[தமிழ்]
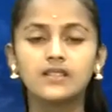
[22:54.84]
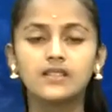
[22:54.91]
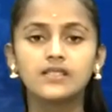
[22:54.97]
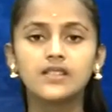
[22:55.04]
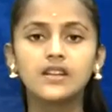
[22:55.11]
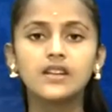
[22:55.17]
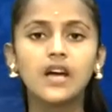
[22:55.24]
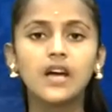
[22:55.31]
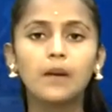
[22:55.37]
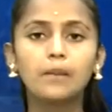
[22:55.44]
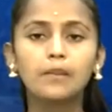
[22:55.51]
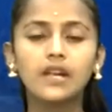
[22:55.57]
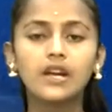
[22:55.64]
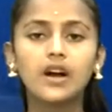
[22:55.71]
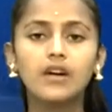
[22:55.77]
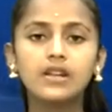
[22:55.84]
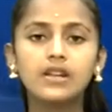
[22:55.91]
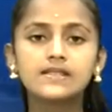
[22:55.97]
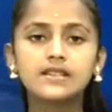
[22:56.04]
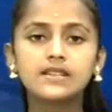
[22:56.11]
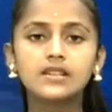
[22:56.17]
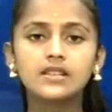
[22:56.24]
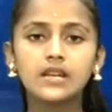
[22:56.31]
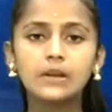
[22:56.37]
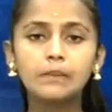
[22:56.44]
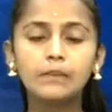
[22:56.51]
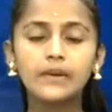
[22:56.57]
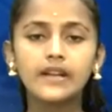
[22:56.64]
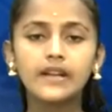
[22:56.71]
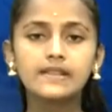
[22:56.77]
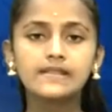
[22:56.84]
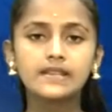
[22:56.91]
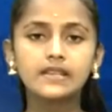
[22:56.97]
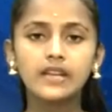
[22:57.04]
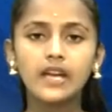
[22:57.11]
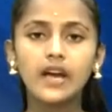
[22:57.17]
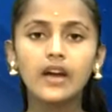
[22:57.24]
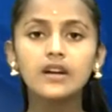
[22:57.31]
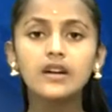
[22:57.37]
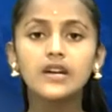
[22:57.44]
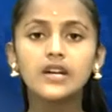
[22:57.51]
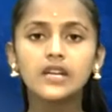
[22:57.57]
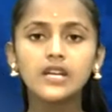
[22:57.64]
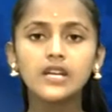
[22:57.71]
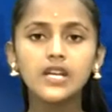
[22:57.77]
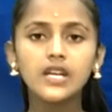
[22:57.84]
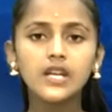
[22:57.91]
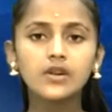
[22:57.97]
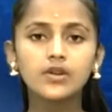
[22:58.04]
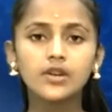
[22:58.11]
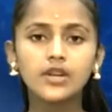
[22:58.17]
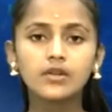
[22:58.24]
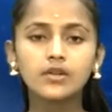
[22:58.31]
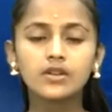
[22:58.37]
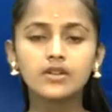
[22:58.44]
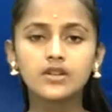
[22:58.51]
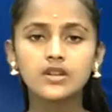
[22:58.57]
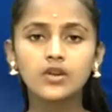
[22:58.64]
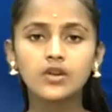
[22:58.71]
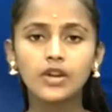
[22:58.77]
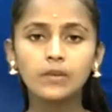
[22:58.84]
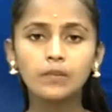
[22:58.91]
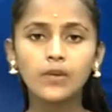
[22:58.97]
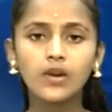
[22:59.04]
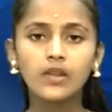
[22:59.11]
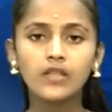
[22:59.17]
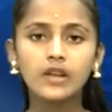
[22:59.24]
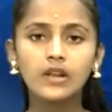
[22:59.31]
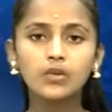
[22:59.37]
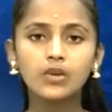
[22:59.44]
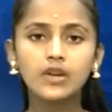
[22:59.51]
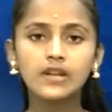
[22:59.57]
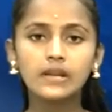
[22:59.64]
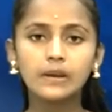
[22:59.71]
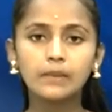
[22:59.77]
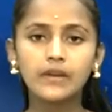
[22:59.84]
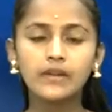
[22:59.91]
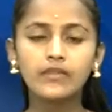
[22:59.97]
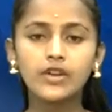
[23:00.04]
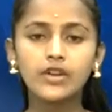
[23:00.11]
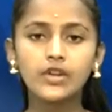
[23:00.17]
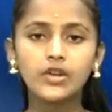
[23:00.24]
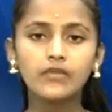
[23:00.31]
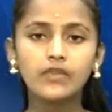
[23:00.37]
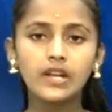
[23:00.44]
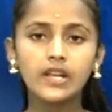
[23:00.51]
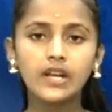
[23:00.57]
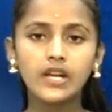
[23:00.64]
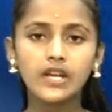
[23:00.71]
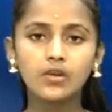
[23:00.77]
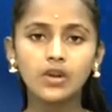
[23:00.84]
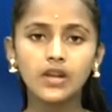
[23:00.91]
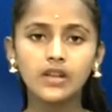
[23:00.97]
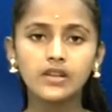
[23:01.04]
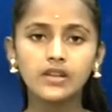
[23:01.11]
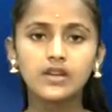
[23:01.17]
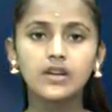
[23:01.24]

தென் ஆப்பிரிக்காவில் சிறுத்தேன் பிடியில் சிக்கிய குட்டி ஒன்று நொடி பொழுதில் உயிர் தப்பிய வீடியோ வெளியாகி உள்ளது